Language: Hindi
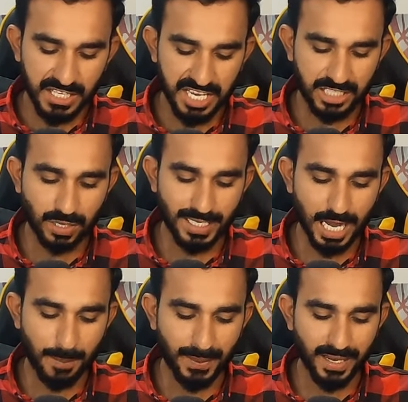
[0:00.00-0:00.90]
ये जो है
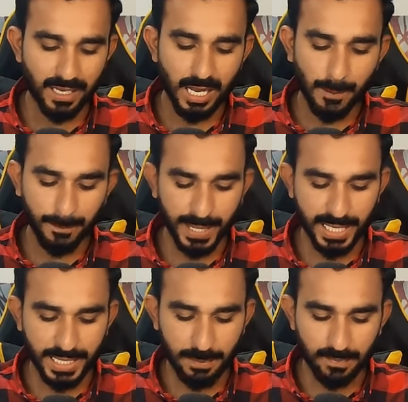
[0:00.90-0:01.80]
यहाँ पे
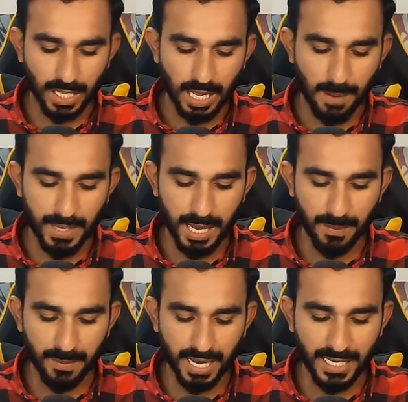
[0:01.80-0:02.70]
पेड है अब
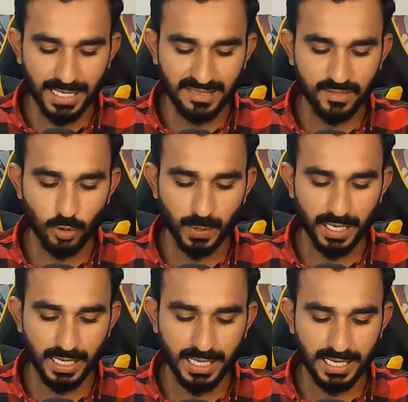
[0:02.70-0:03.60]
यहाँ पे मैं अगर इसके
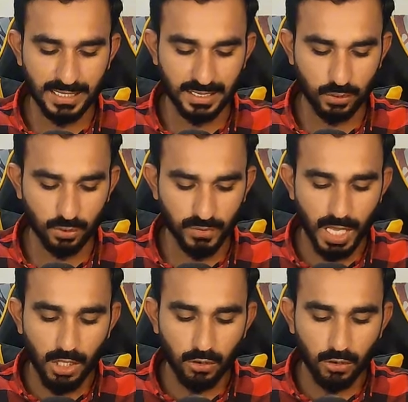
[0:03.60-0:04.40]
ऊपर क्लिक कर देता हूं